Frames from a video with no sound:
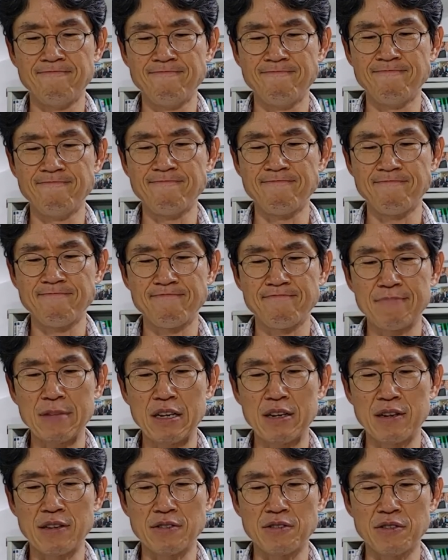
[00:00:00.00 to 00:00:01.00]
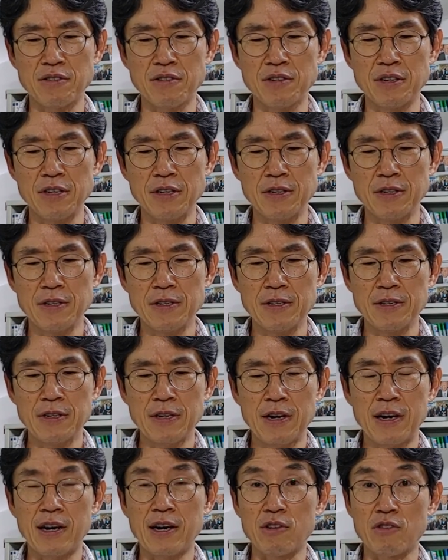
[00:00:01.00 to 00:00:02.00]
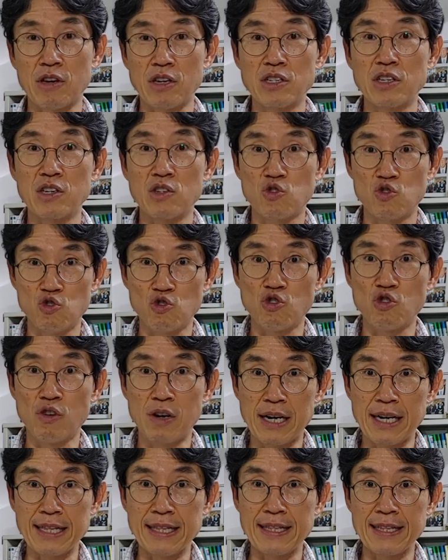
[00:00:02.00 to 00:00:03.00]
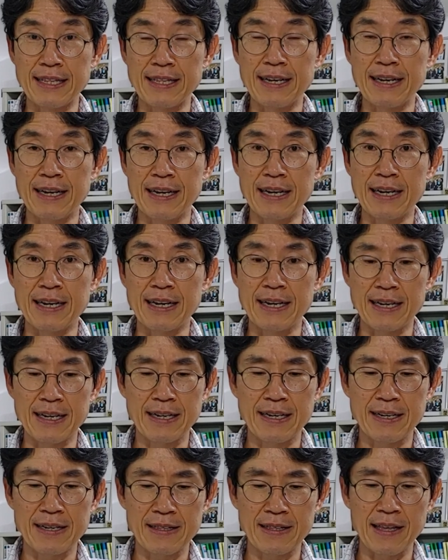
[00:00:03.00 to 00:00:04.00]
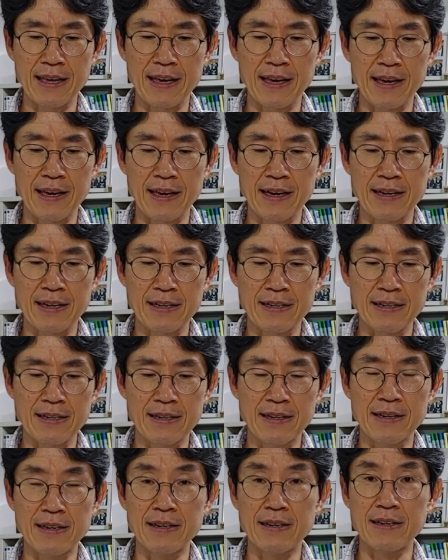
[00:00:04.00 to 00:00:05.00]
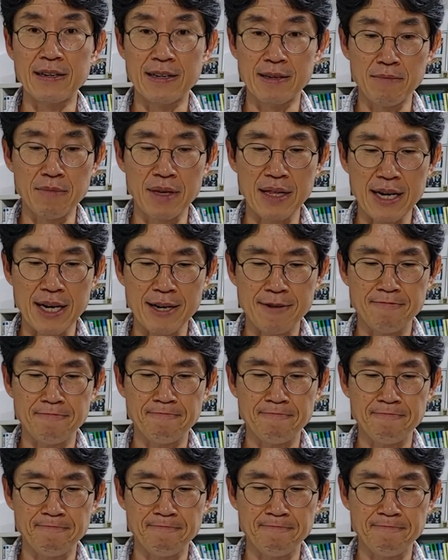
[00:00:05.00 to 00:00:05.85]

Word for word: 음, 그래서, 아, 굉장히 중요한, 아, 네, 글입니다.